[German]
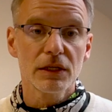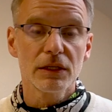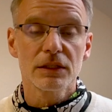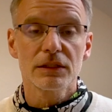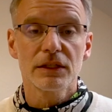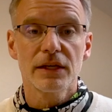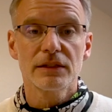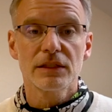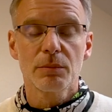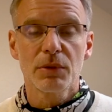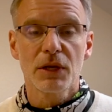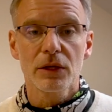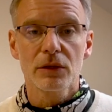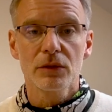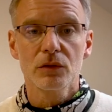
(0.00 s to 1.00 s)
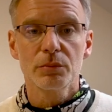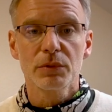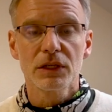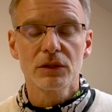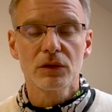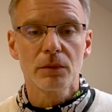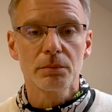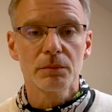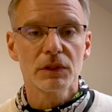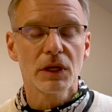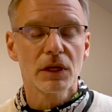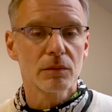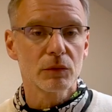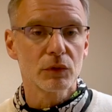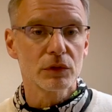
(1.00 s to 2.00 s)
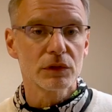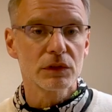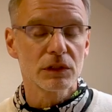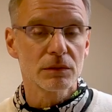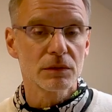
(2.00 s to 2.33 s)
Das heißt, der Plug-in-Hybrid kommt mit einem größeren